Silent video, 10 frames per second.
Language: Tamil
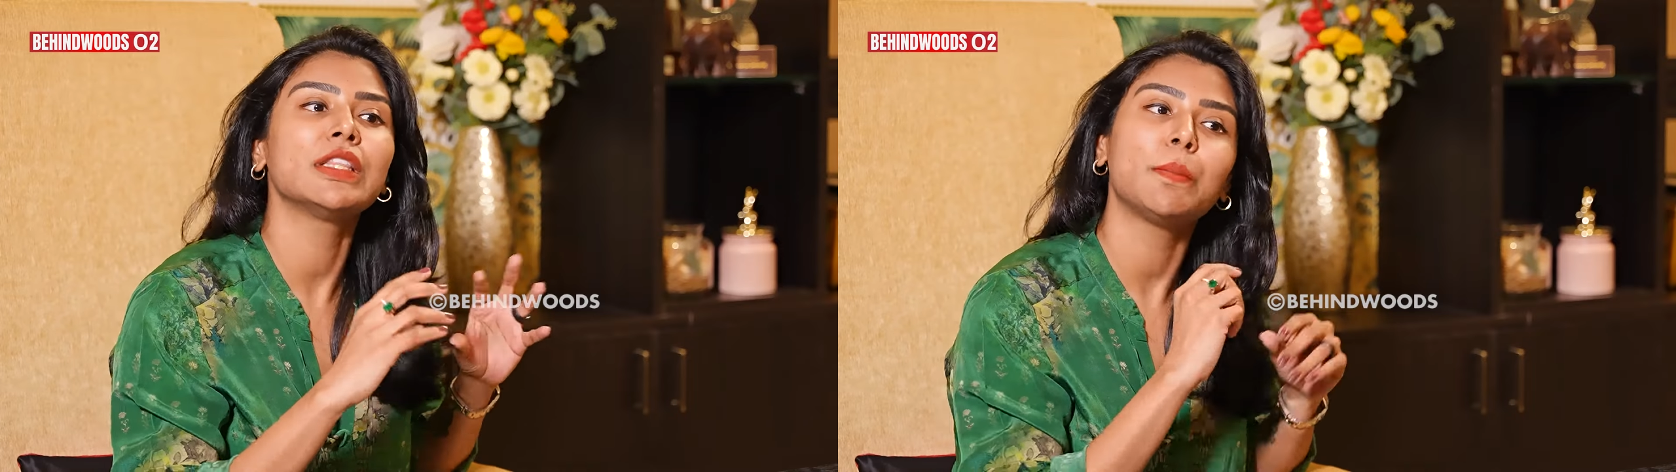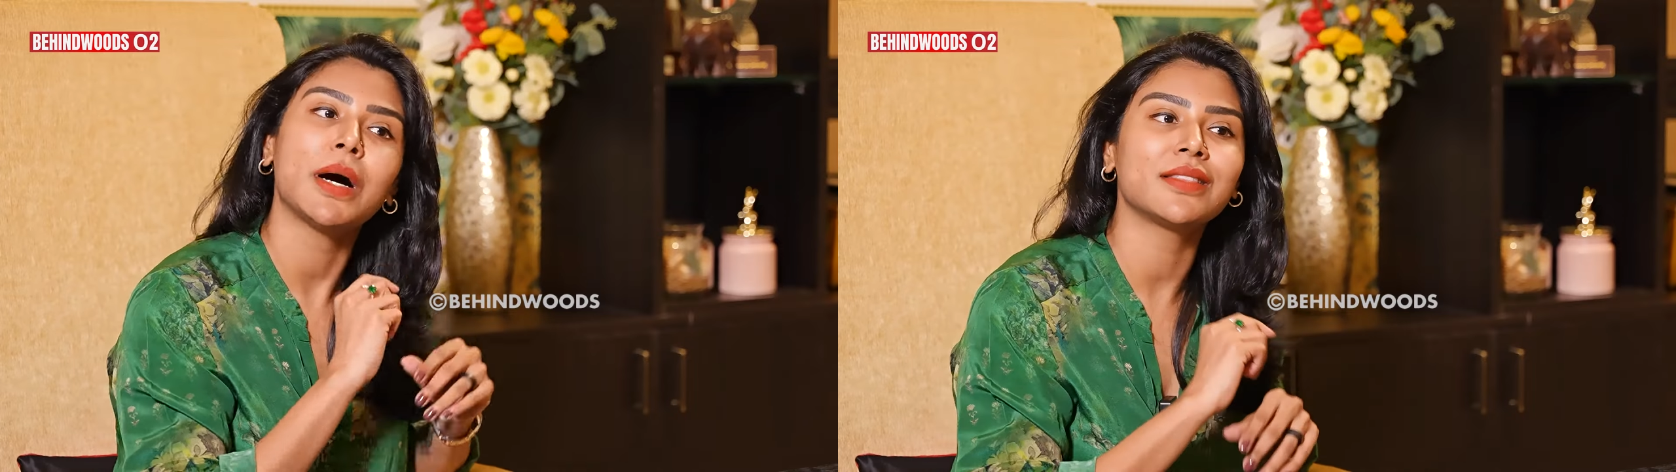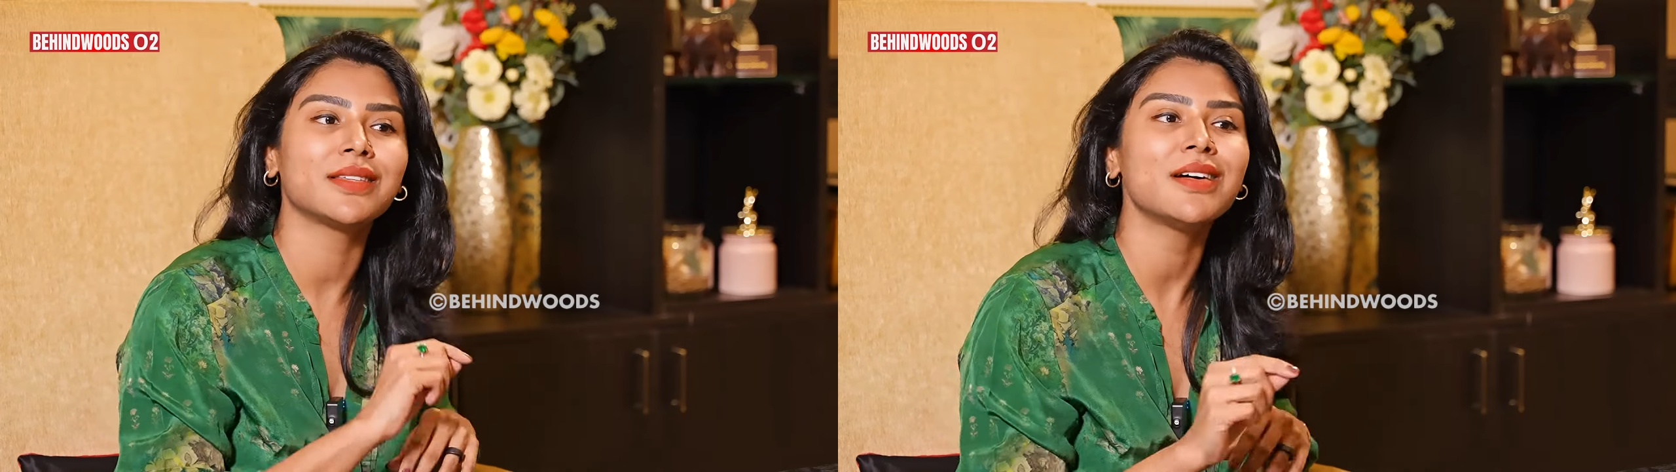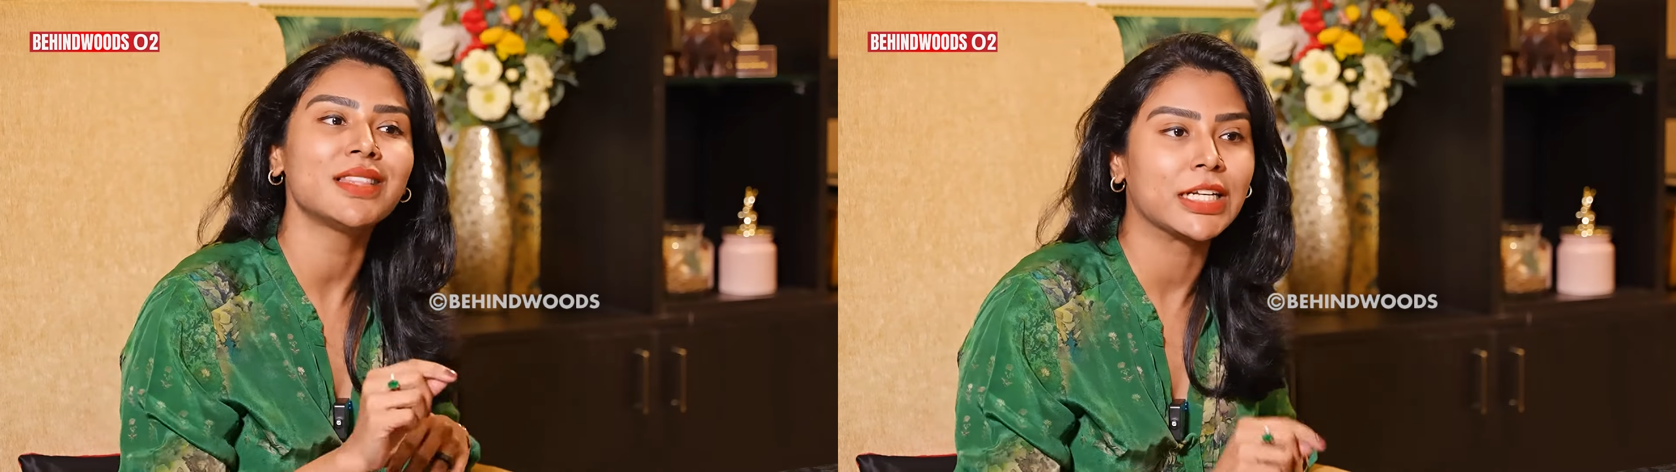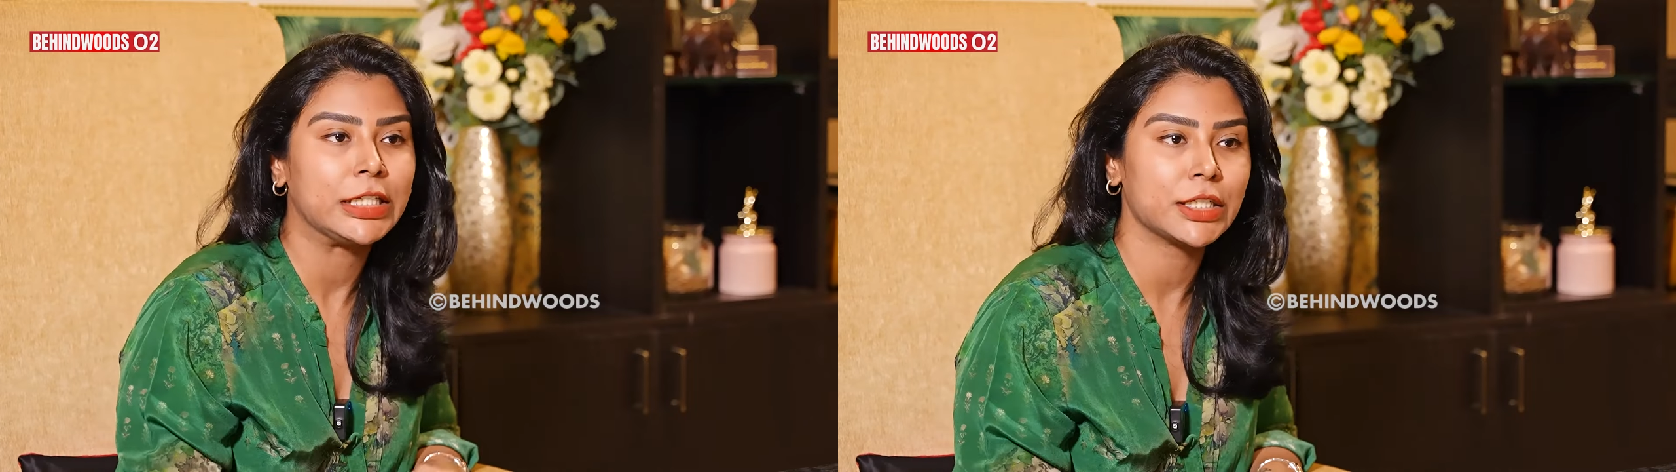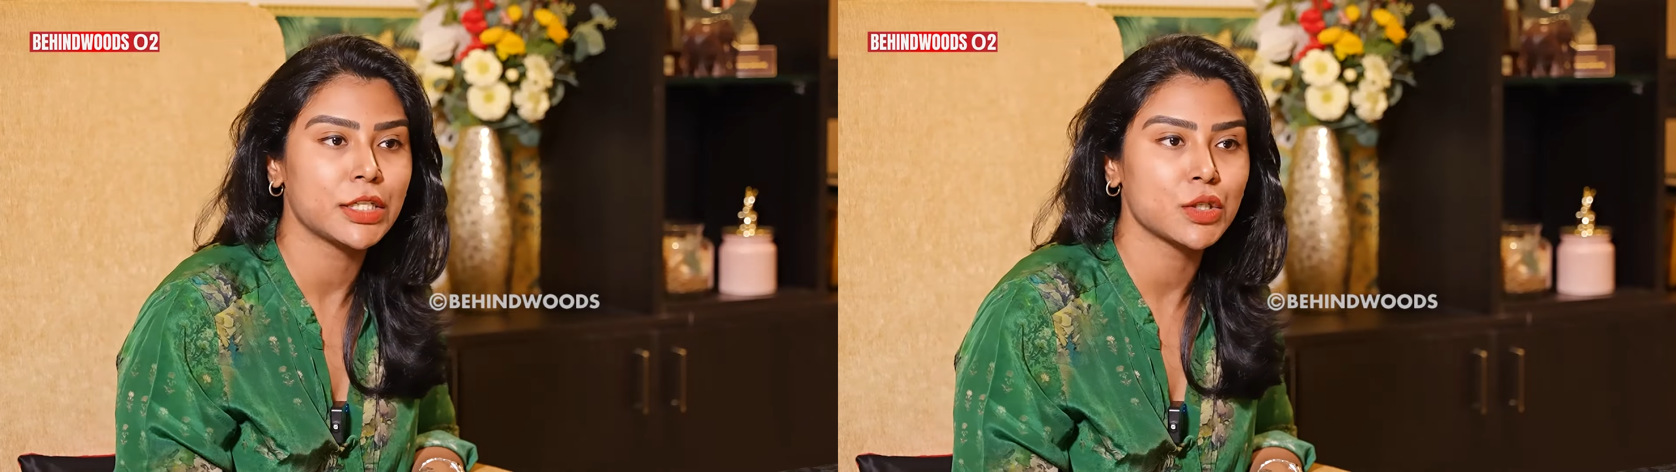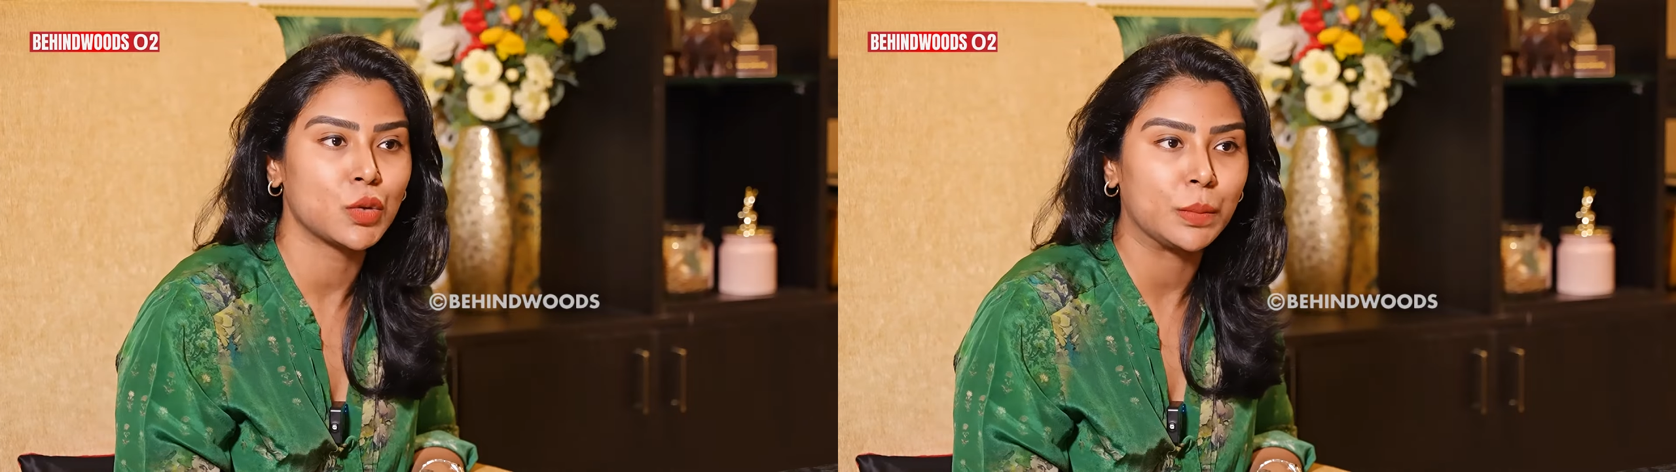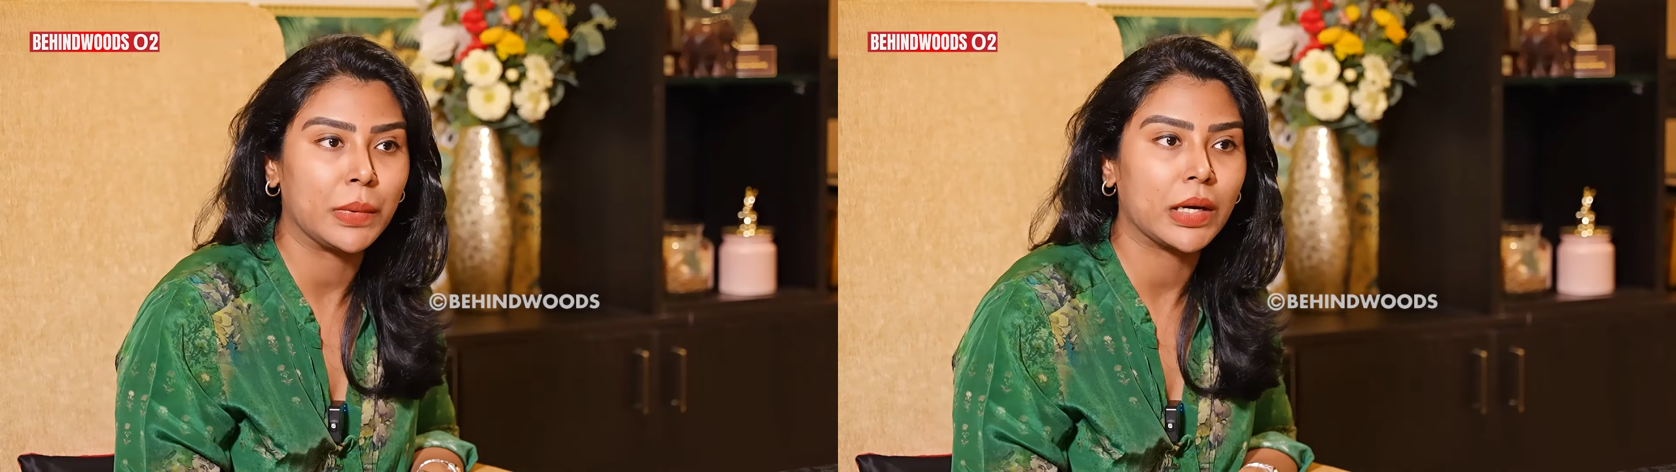வந்து பார்த்து தான் அந்த கிளியரன்ஸ்
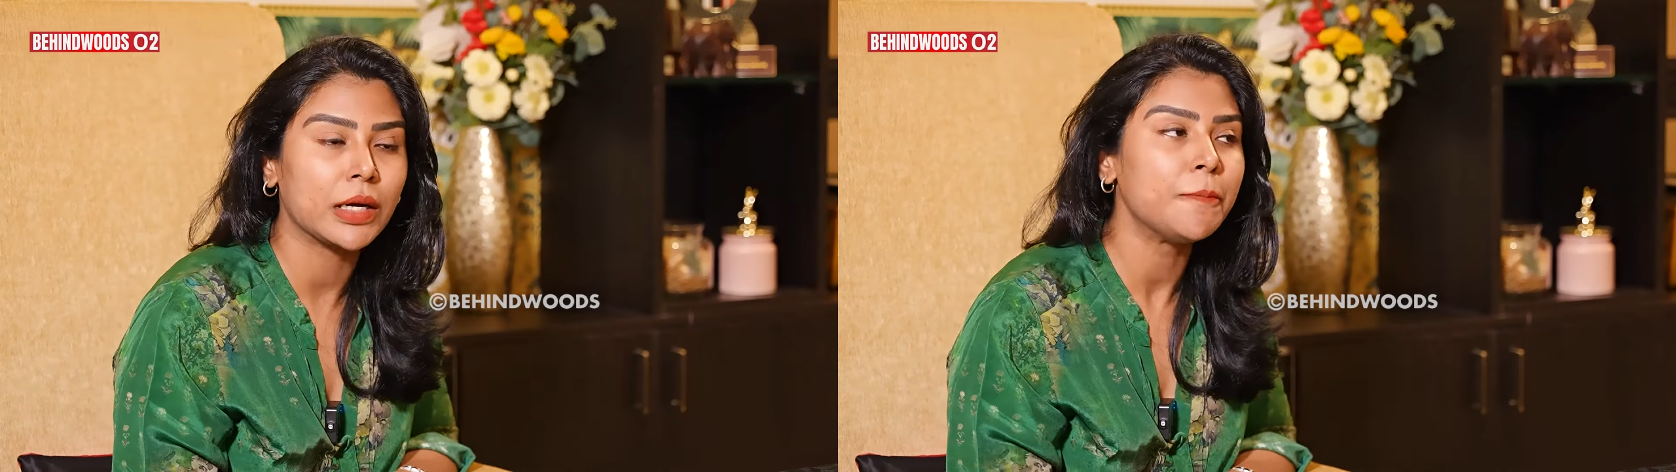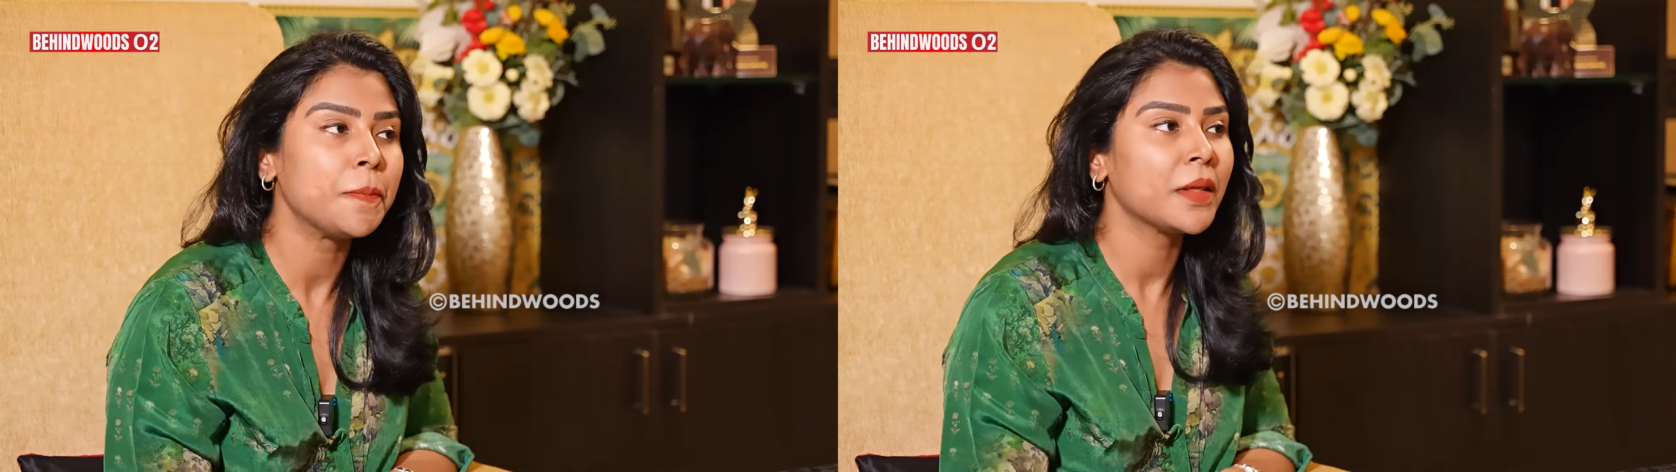கொடுப்பாங்க